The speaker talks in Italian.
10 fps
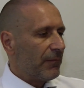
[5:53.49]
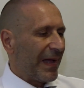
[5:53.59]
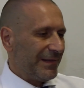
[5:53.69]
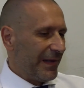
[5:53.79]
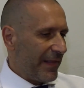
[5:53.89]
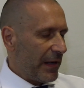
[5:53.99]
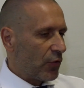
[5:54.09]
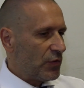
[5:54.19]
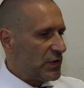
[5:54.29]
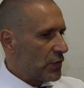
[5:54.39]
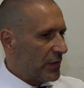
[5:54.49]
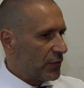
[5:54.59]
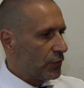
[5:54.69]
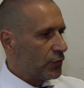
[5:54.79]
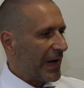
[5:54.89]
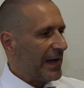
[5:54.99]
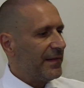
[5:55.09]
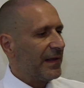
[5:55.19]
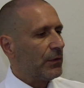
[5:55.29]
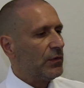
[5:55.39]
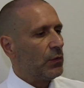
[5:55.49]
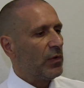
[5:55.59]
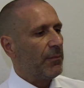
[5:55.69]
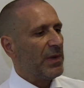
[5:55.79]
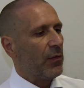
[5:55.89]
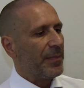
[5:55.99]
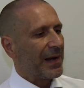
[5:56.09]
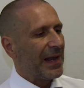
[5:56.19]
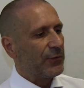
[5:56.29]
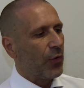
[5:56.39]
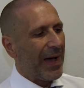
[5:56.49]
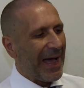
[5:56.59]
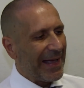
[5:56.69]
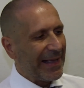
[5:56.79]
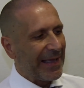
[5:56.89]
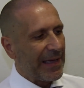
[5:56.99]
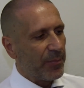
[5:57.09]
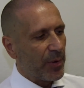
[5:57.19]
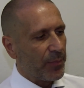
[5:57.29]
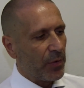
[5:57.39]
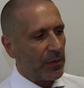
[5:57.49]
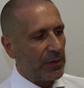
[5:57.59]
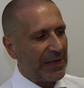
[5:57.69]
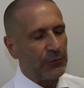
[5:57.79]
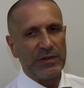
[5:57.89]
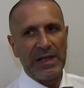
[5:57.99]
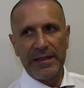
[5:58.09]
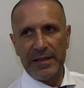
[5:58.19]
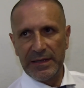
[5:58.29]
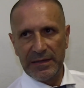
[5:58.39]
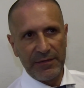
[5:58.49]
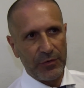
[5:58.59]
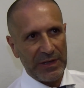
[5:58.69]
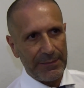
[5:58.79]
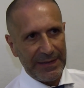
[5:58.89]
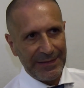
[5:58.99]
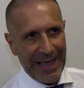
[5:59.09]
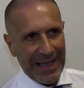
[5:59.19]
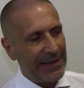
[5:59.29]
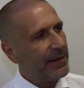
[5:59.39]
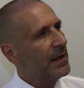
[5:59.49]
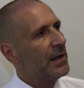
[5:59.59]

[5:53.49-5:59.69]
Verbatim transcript: al di là delle condizioni strutturali di, di, cui abbiamo parlato anche proprio la tutela dei diritti fondamentali,